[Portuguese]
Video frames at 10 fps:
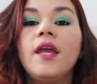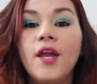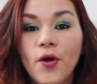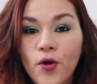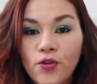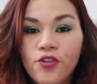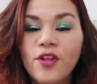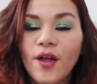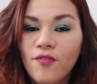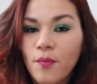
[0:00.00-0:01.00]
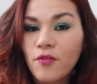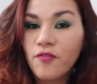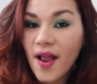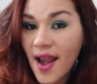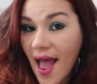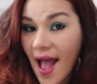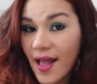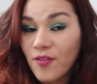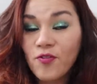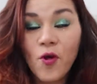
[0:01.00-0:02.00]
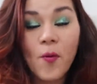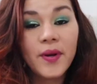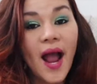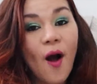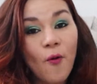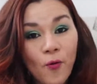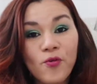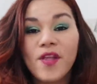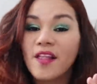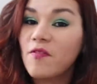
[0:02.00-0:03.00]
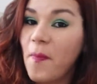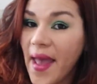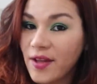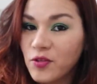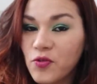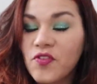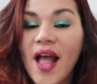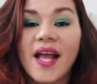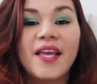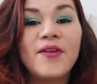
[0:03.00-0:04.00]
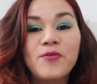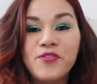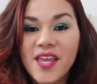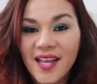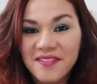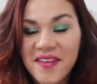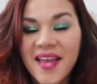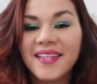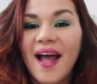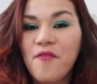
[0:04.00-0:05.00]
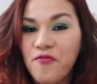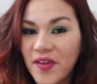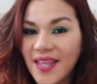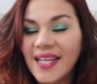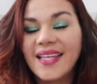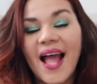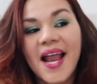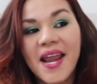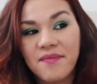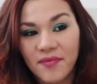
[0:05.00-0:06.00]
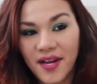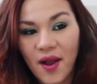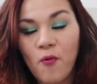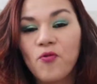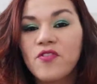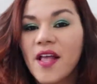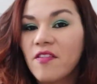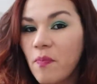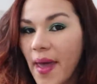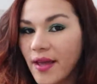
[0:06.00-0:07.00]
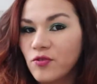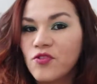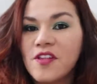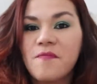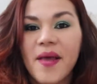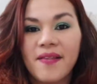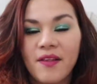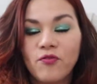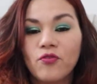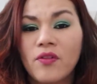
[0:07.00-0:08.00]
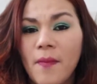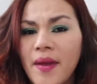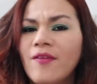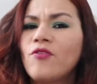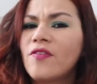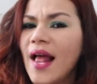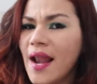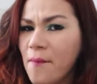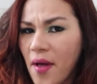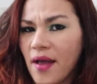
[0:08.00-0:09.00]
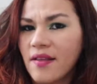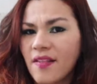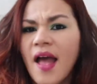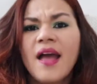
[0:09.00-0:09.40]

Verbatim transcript: E hoje nós vamos falar sobre alguns aspectos aqui no dia a dia da vida na Alemanha, alguns aspectos específicos também dos alemães.